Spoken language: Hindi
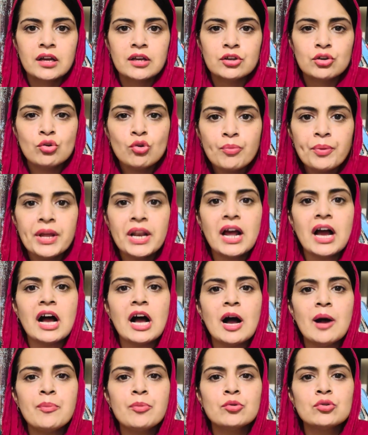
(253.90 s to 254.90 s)
क्यों फिर
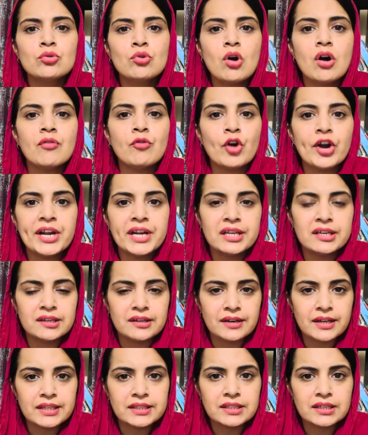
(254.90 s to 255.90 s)
आप उनको अवॉइड कर
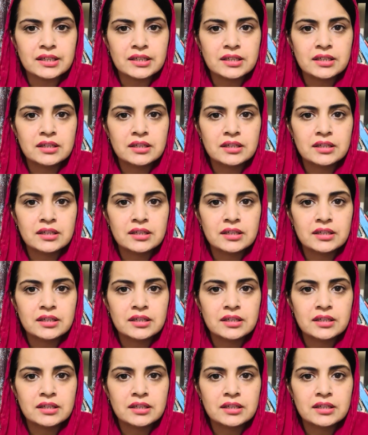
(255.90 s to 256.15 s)
रहे थे